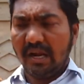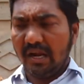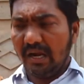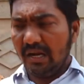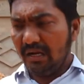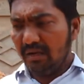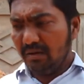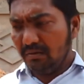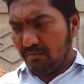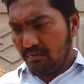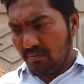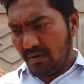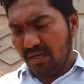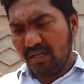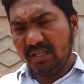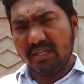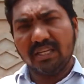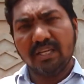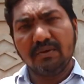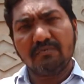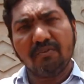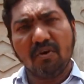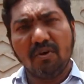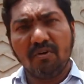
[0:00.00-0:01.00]
అండ్
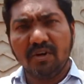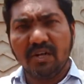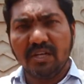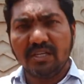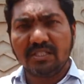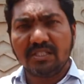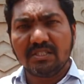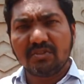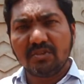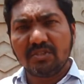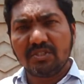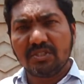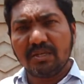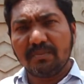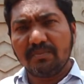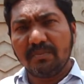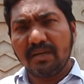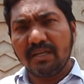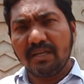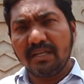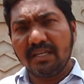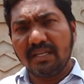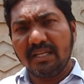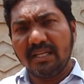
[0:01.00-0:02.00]
మనకి ఫౌండేషన్కి
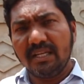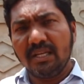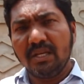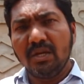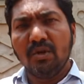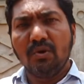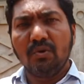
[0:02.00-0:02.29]
వచ్చేప్పటికి